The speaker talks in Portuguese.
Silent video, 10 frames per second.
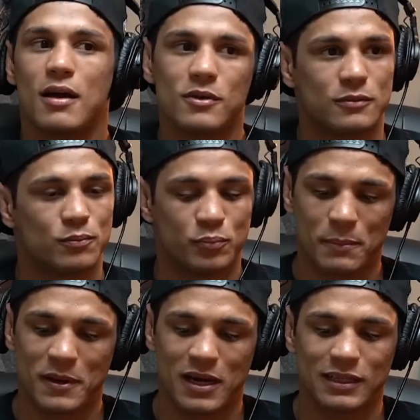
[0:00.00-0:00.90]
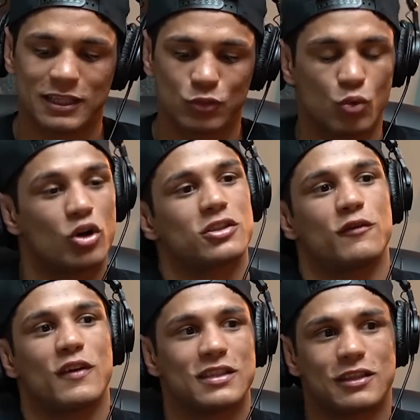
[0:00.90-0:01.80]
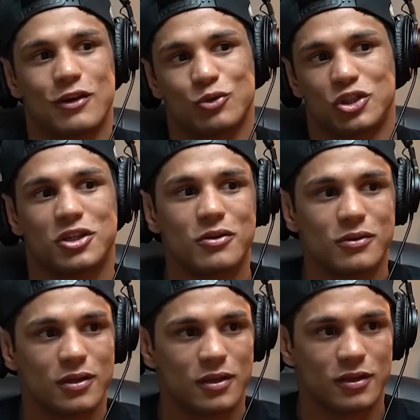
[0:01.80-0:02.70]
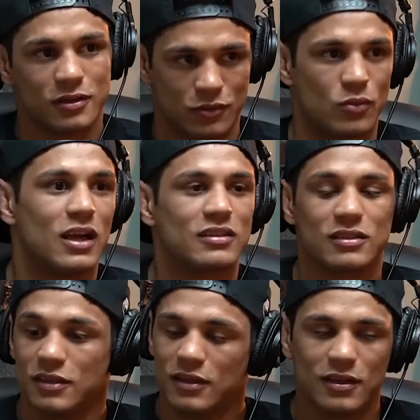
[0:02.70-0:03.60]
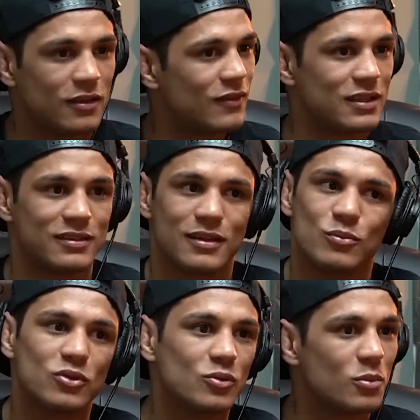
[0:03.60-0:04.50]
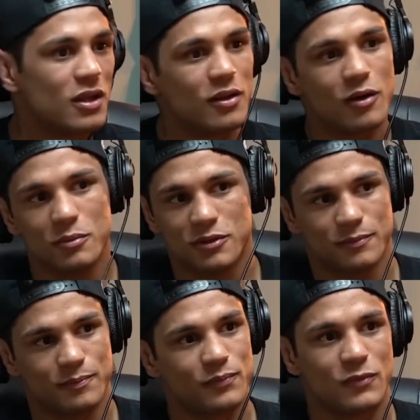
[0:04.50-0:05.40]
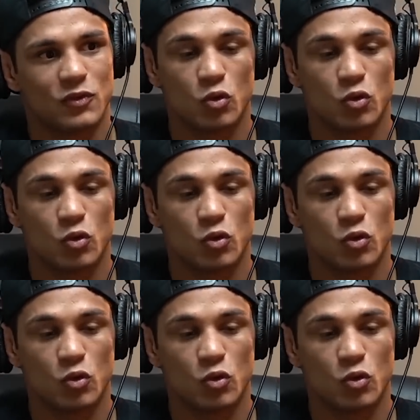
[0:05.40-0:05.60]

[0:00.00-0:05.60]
mano, pra parada que tu gosta de fazer, que é o chão, e é o wrestling, vai ser muito melhor, mano. Muito melhor. Tu